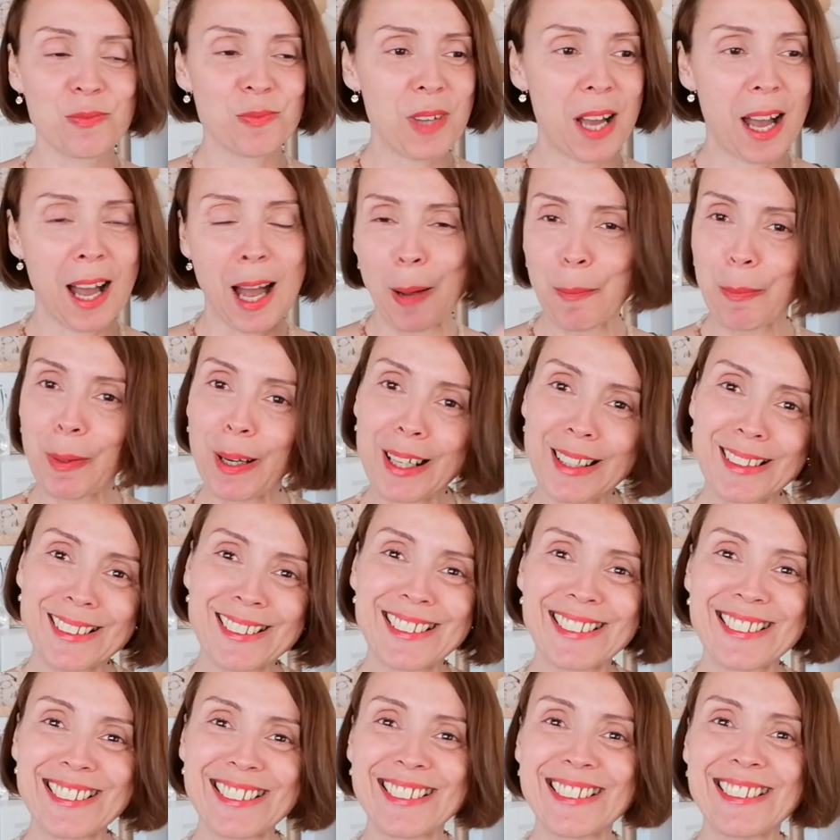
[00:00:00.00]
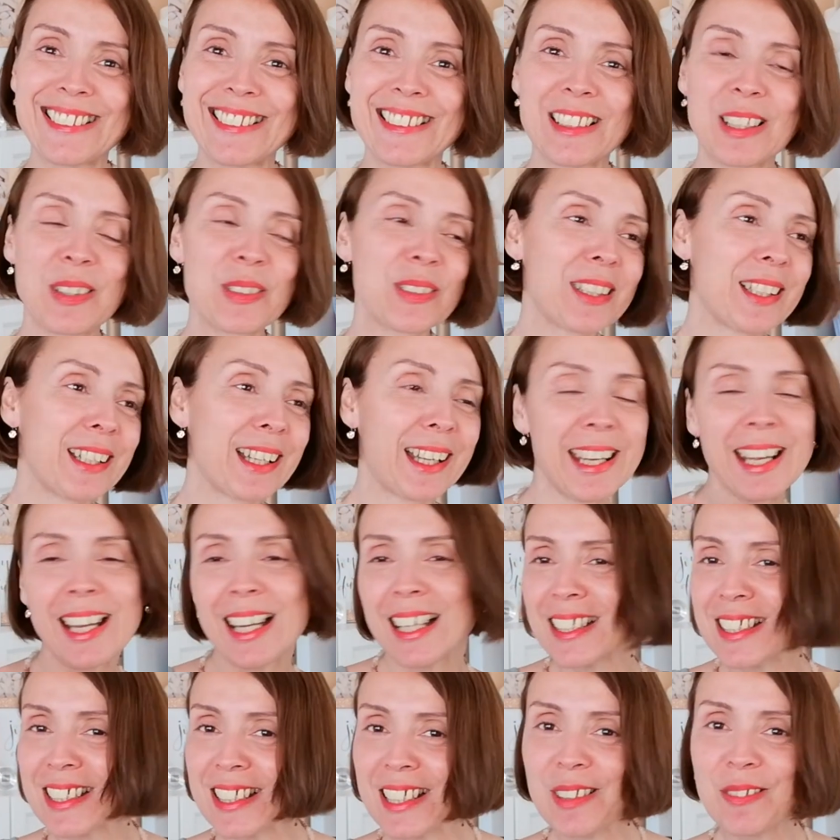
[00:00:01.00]
arbeiten,
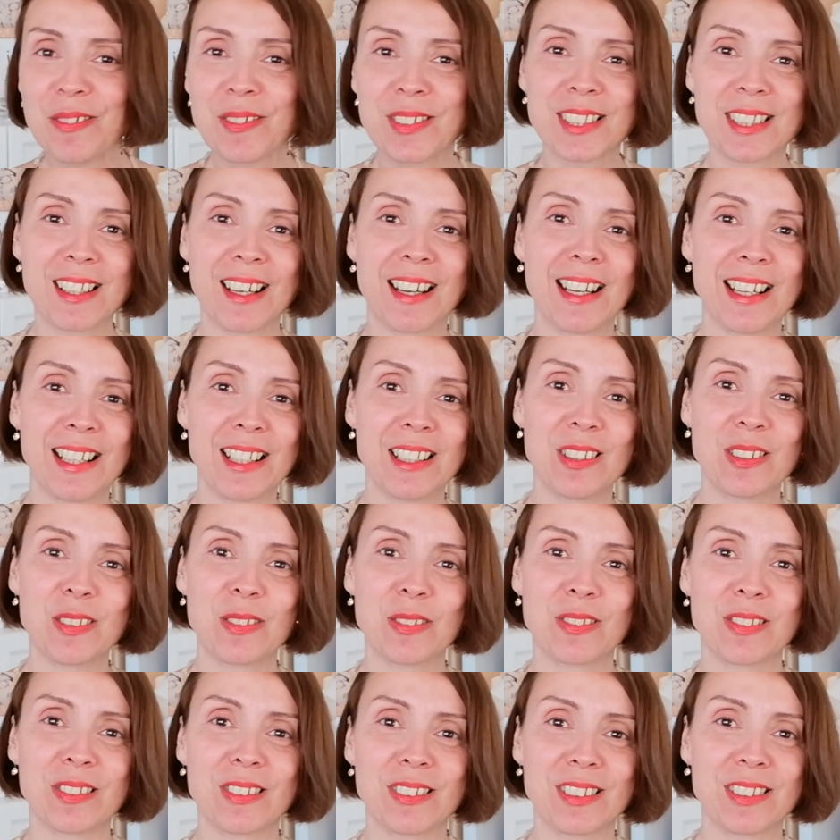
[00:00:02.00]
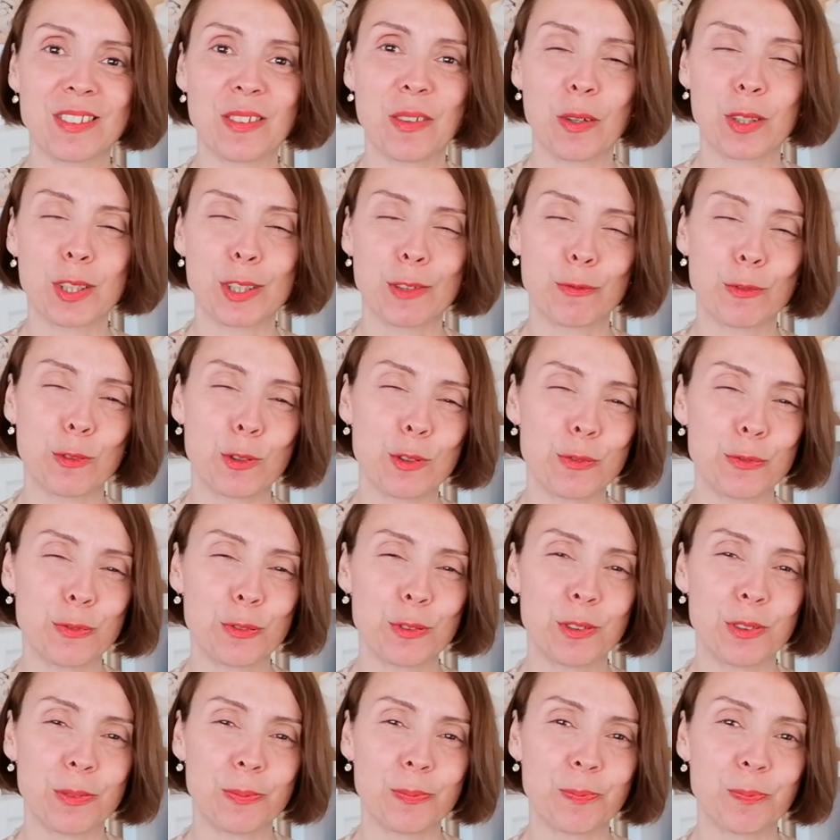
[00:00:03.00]
kreativ sein und euch
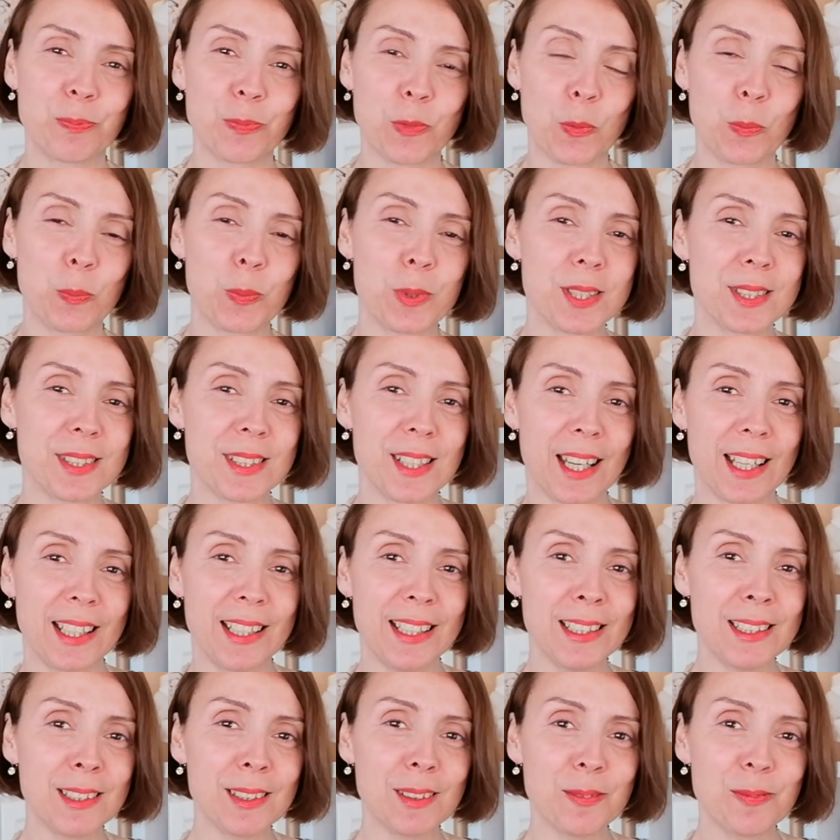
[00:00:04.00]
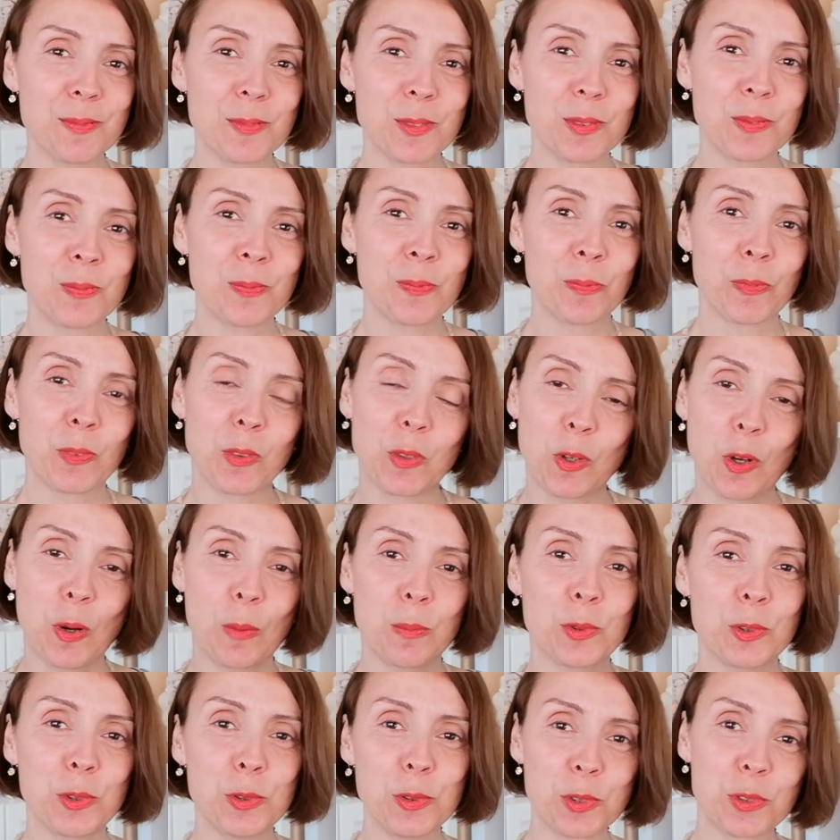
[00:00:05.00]
wohlfühlen. Und bis dahin,
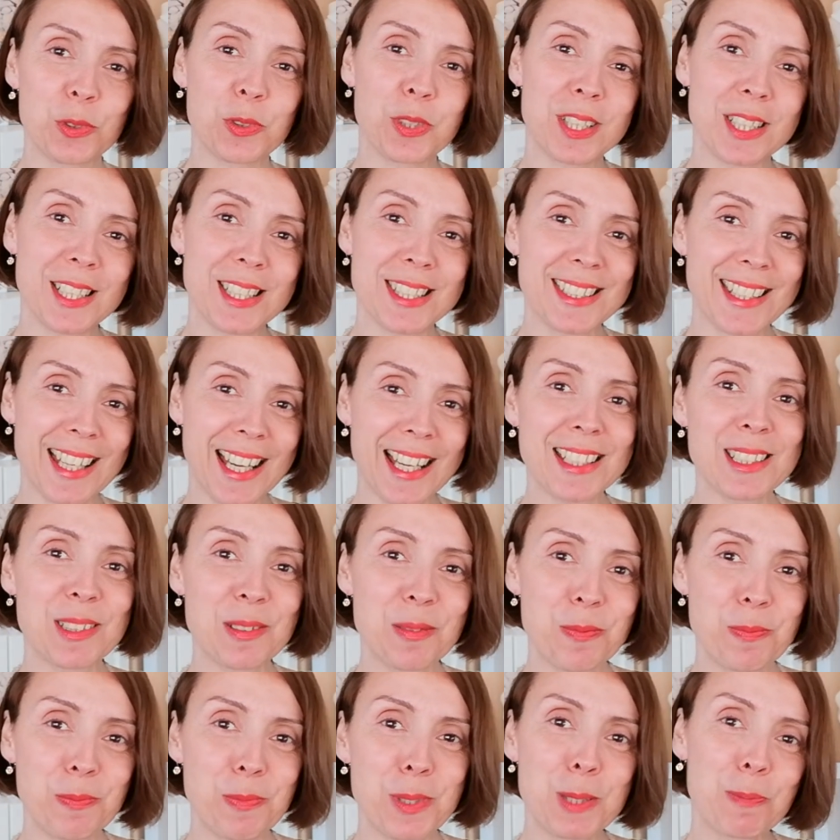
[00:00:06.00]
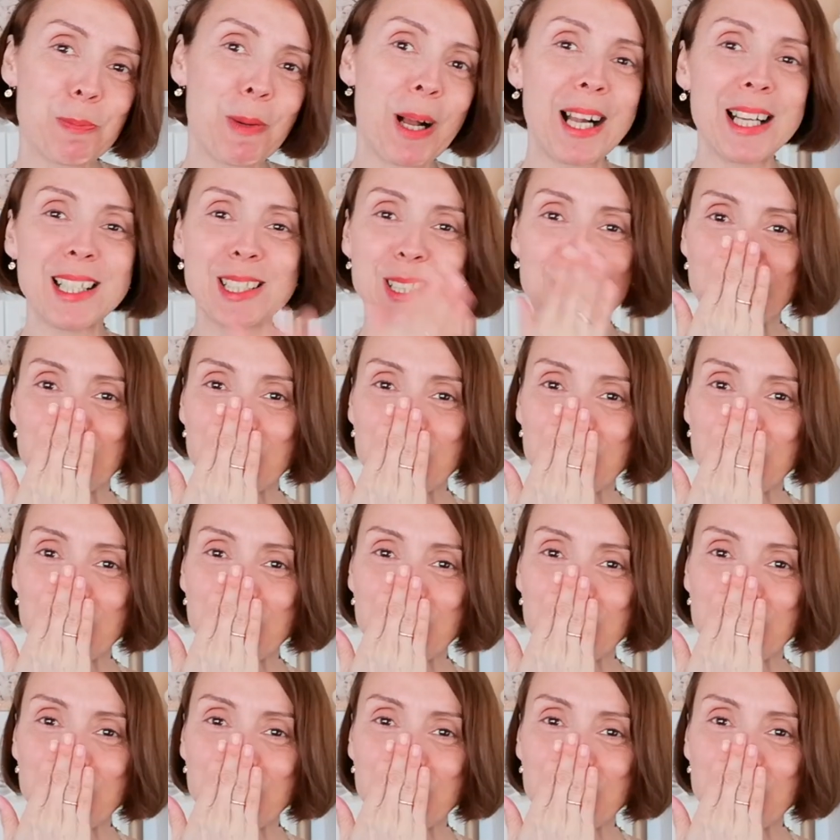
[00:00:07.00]
kommt gut durch die Zeit. Bis bald.